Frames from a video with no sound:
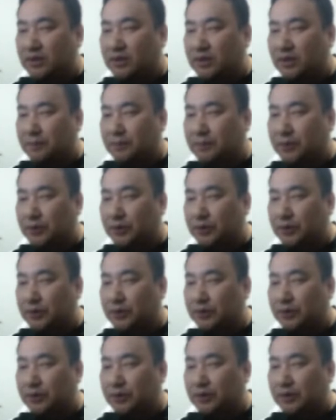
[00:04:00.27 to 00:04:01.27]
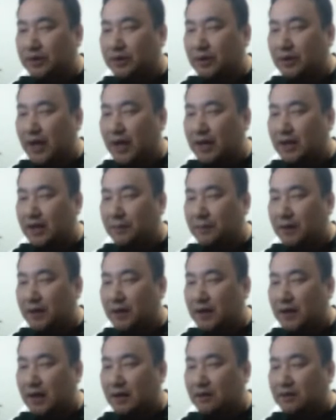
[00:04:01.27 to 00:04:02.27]
full.
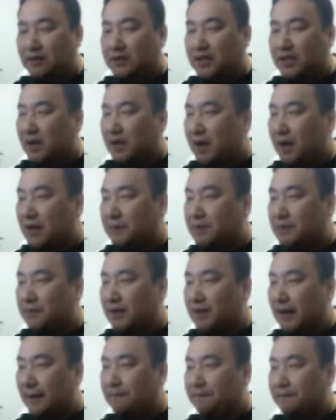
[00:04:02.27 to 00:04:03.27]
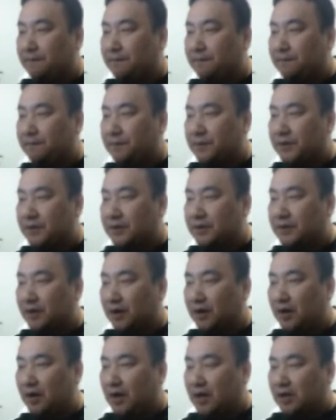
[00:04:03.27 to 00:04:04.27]
랜드필이라는 거 쓰레기 매립지입니다. 그래서
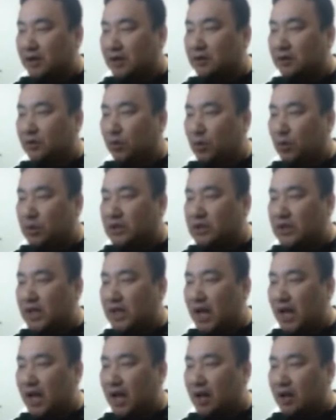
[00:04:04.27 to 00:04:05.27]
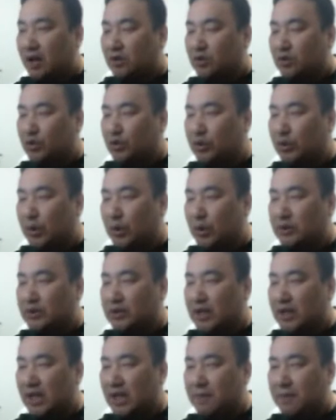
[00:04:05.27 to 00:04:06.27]
그 도시의 주요
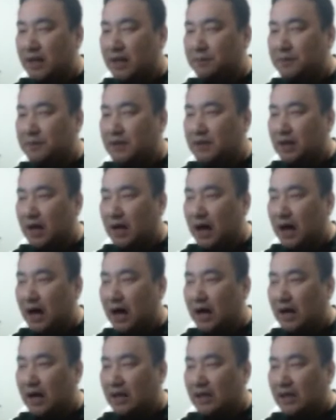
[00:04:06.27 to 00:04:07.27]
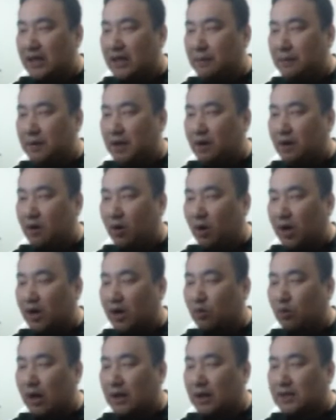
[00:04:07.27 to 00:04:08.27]
쓰레기 매립지가 이미 거의
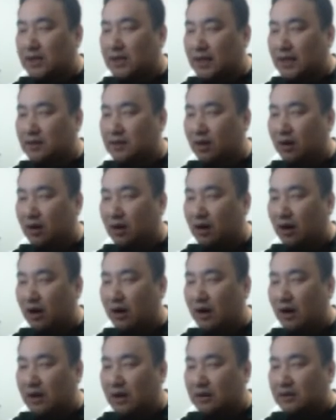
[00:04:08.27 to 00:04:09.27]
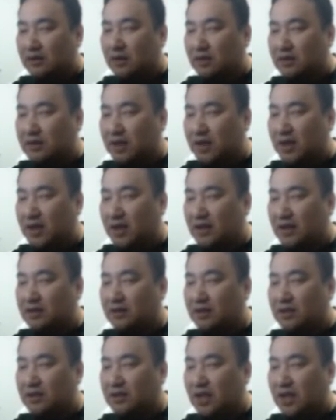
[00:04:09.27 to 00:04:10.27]
꽉 차서 The city had
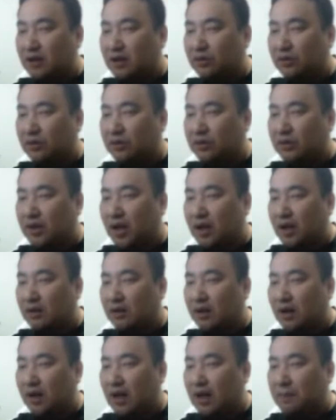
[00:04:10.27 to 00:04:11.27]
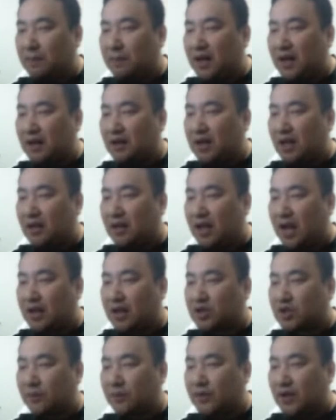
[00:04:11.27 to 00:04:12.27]
decided to take immediate
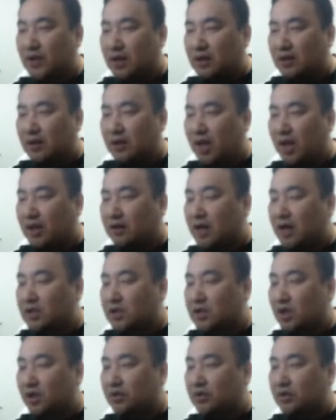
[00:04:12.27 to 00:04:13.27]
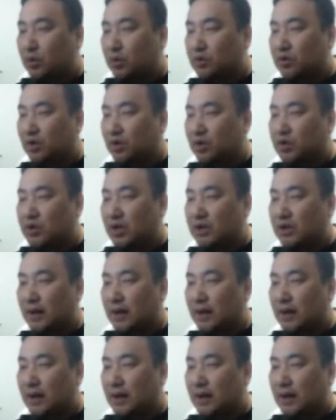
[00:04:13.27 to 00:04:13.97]
action. take action 조처를 취하다.